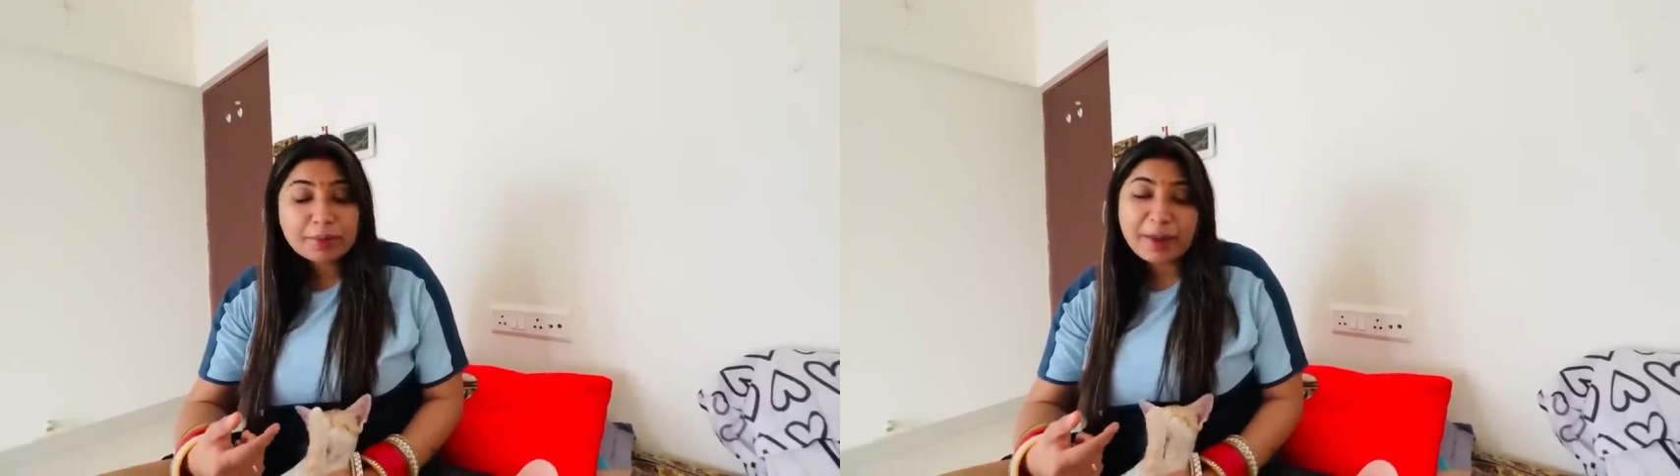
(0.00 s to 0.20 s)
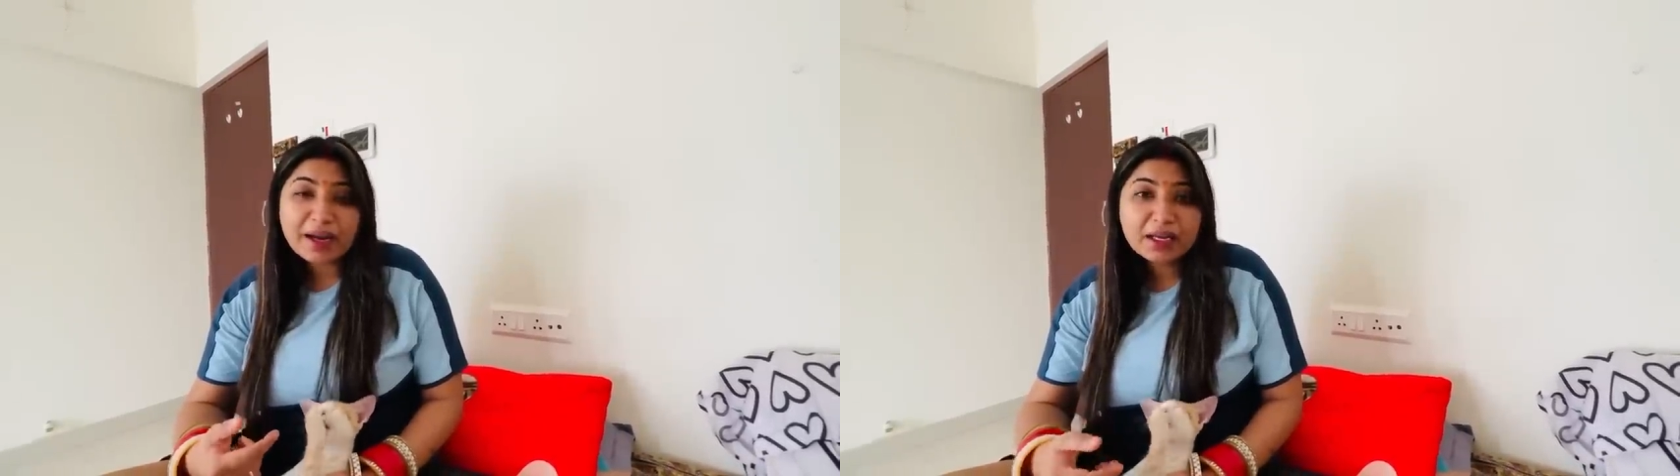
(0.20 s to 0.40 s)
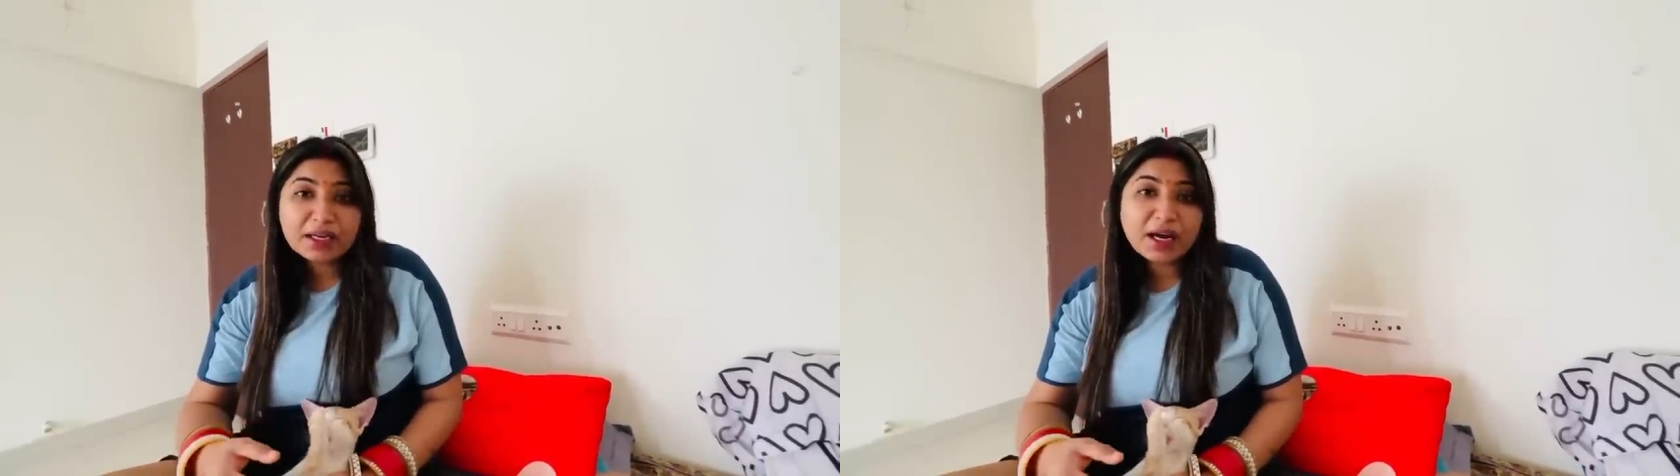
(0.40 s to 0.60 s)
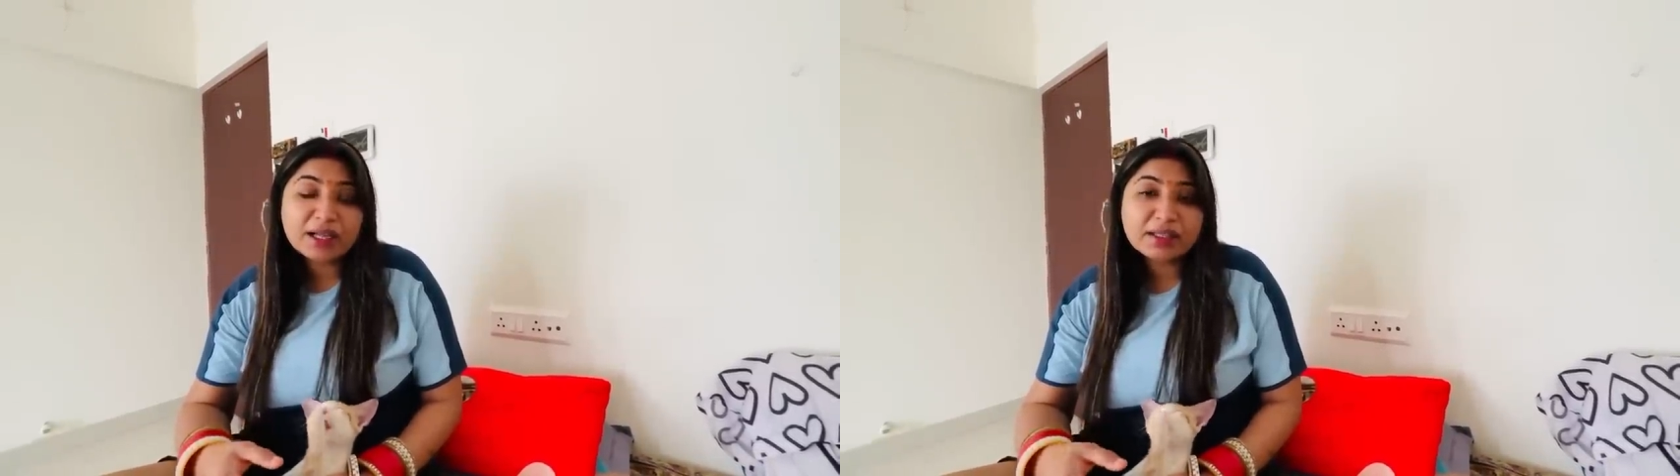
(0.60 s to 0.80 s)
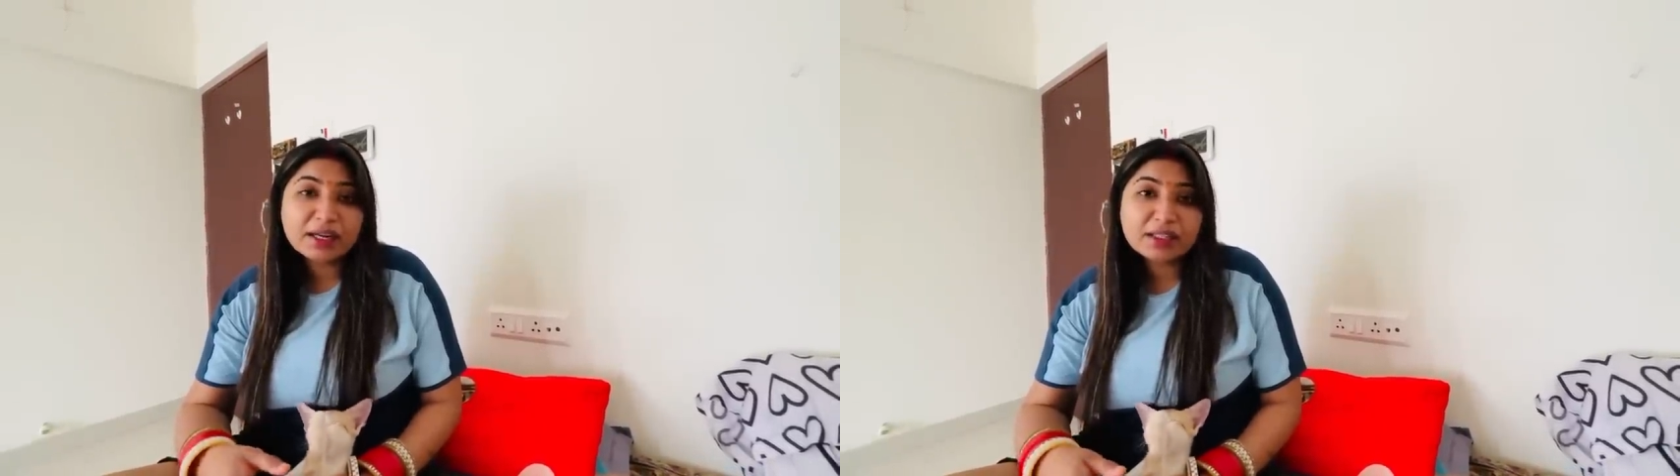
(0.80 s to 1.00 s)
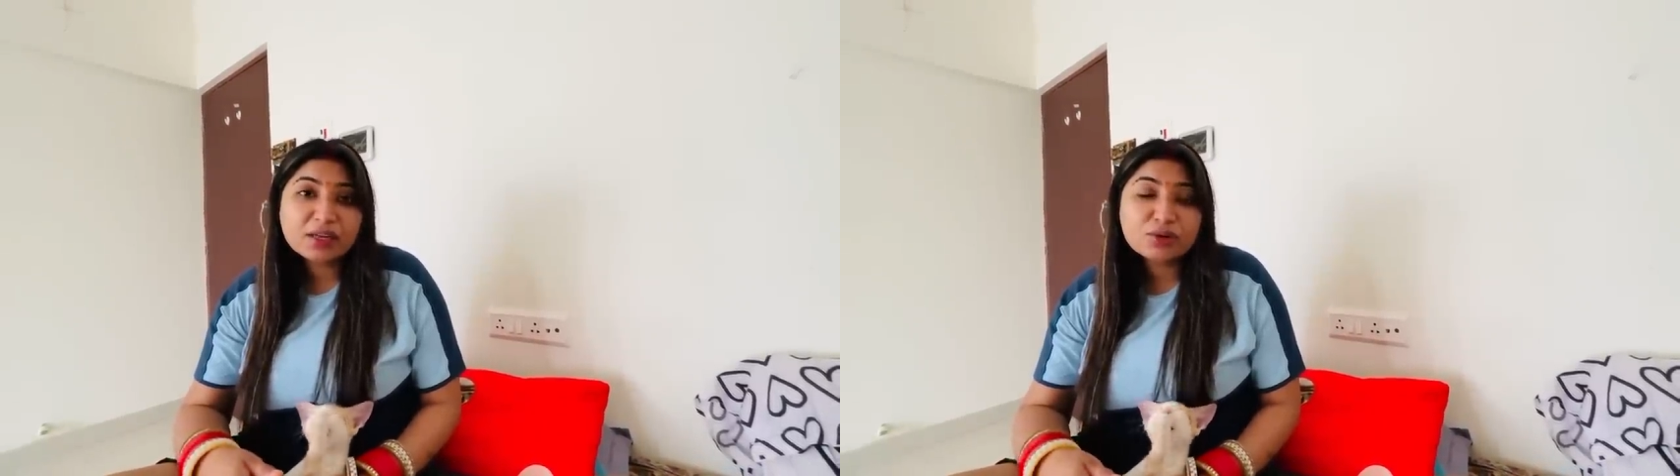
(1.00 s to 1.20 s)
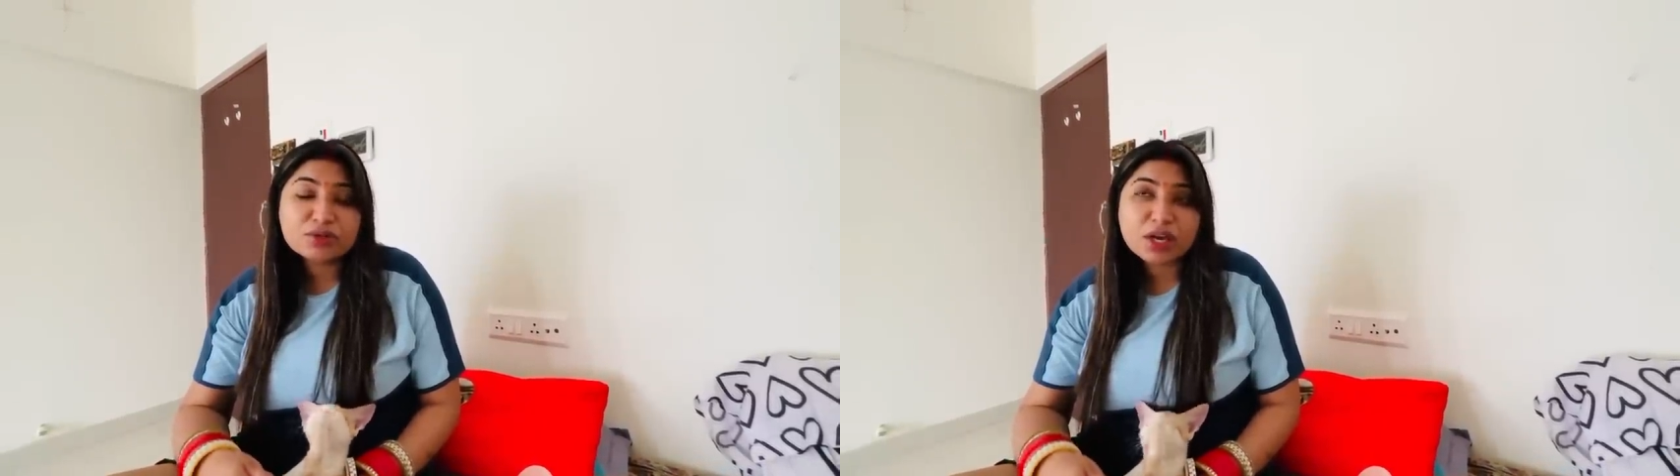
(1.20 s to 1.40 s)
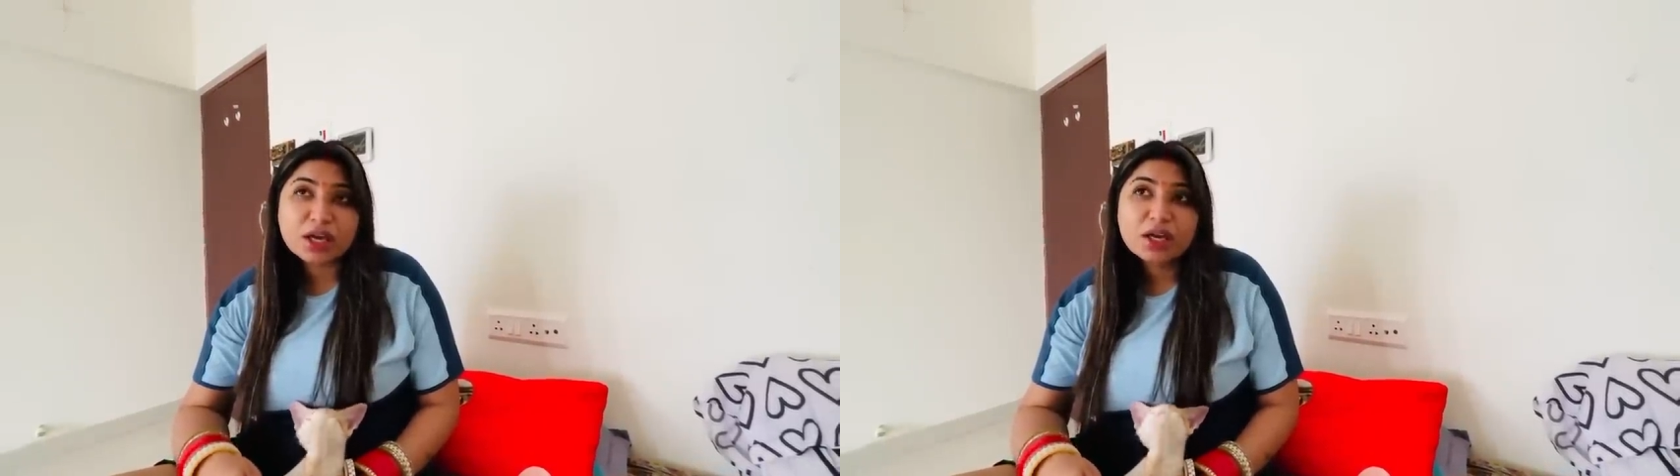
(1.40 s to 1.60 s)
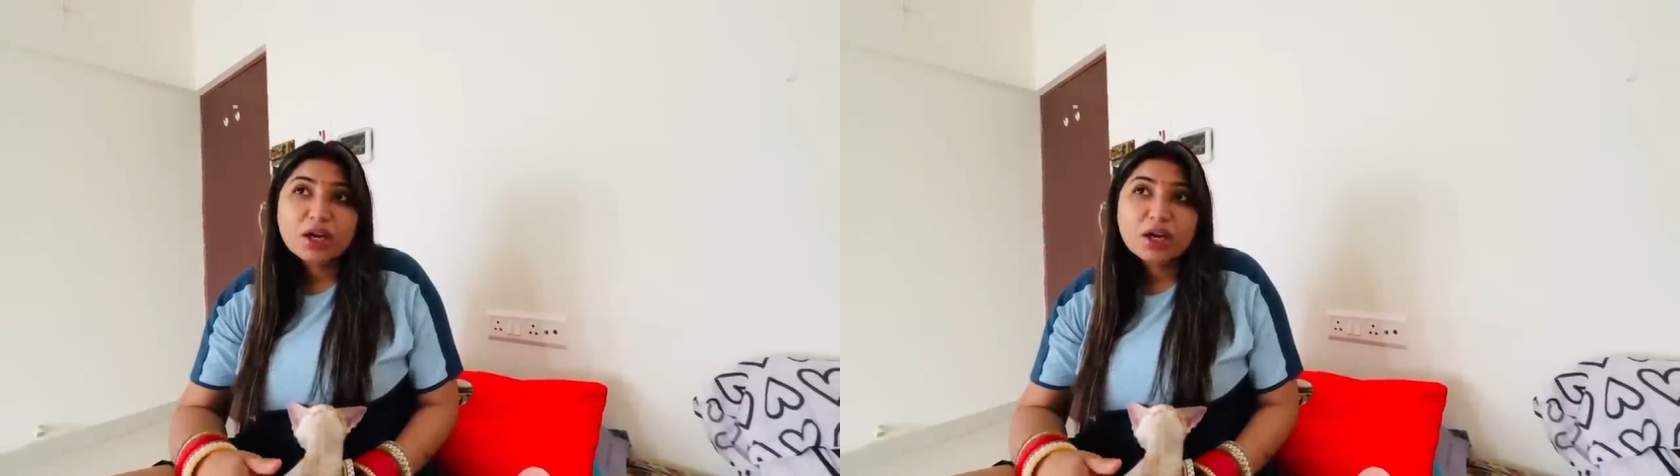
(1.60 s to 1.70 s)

पेडिगिरी खाता रहता है घुस के